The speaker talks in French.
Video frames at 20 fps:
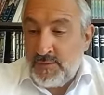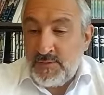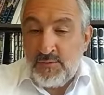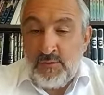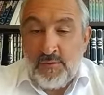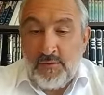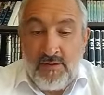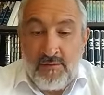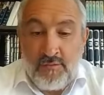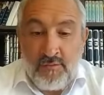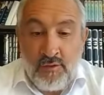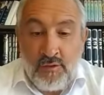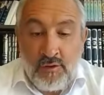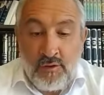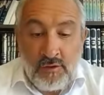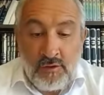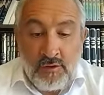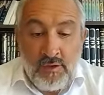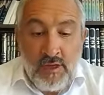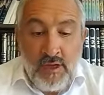
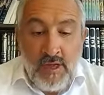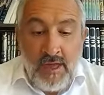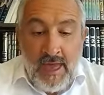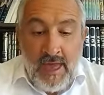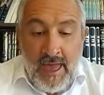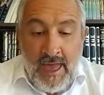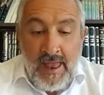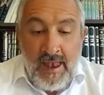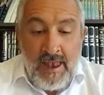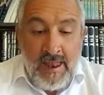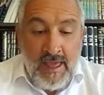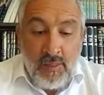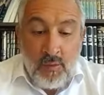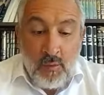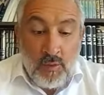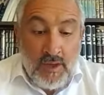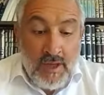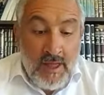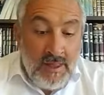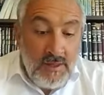faveur. Elle, est
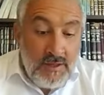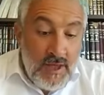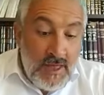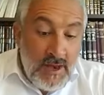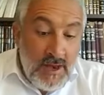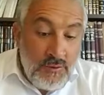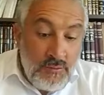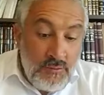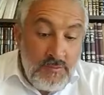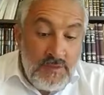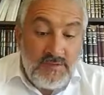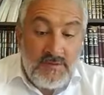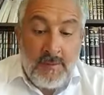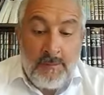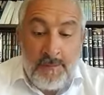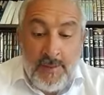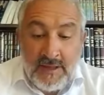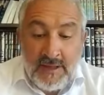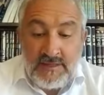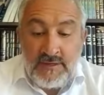donc, elle, est une mitzvah
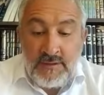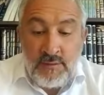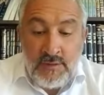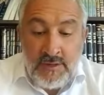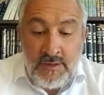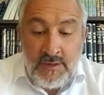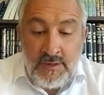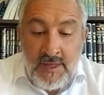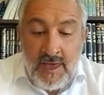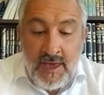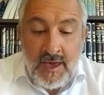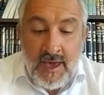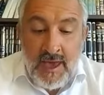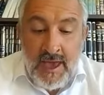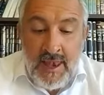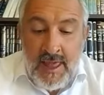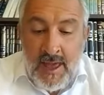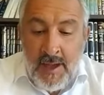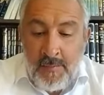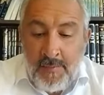particulière, elle
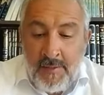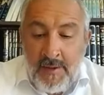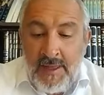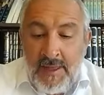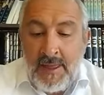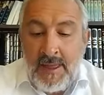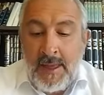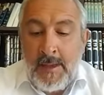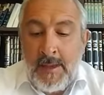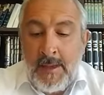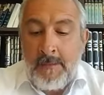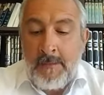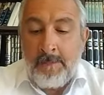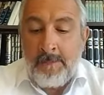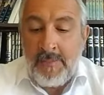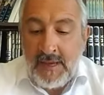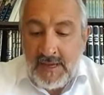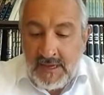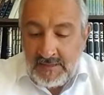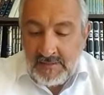est appelée
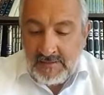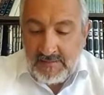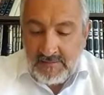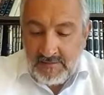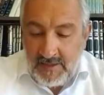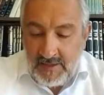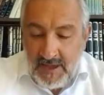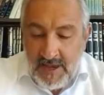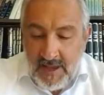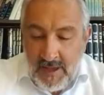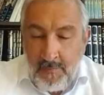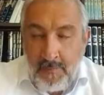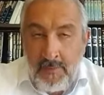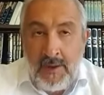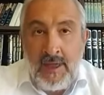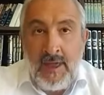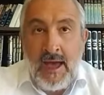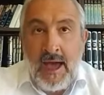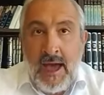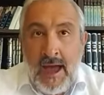Brit, elle est
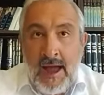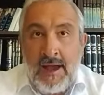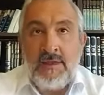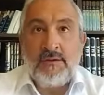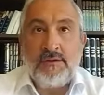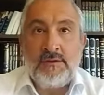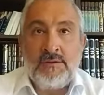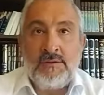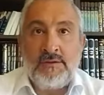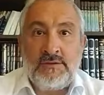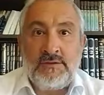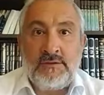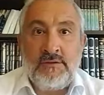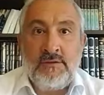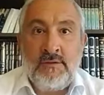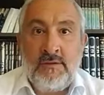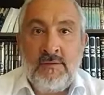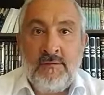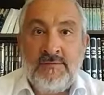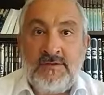appelée alliance.
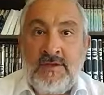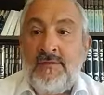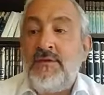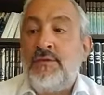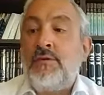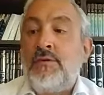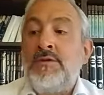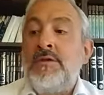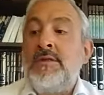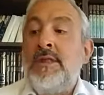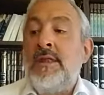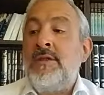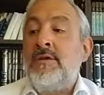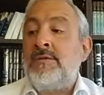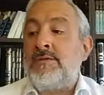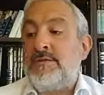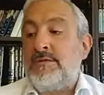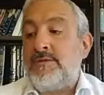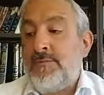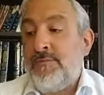Vous savez ce que c'est une
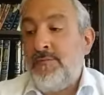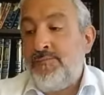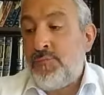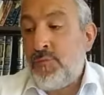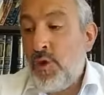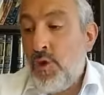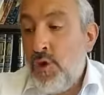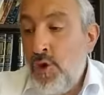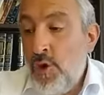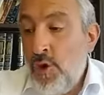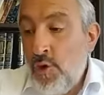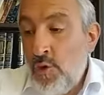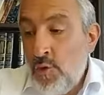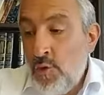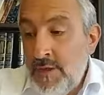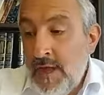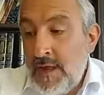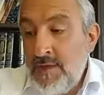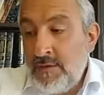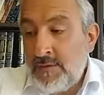alliance
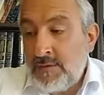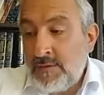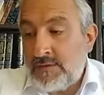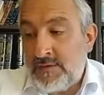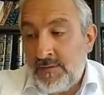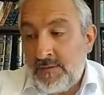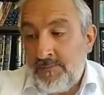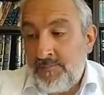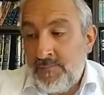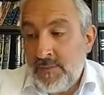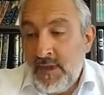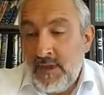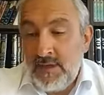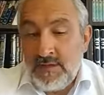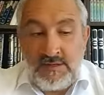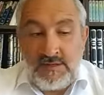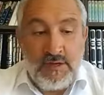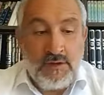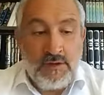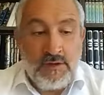Une alliance,
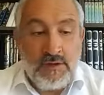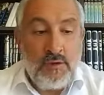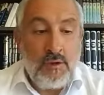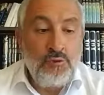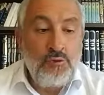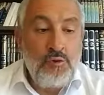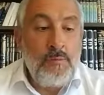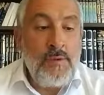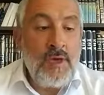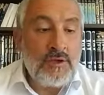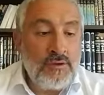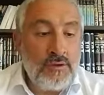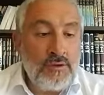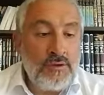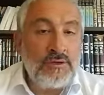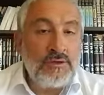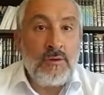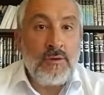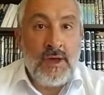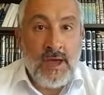c'est quand deux personnes
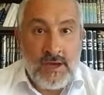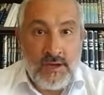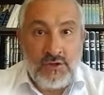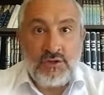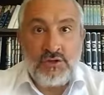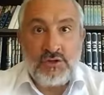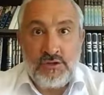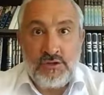s'engagent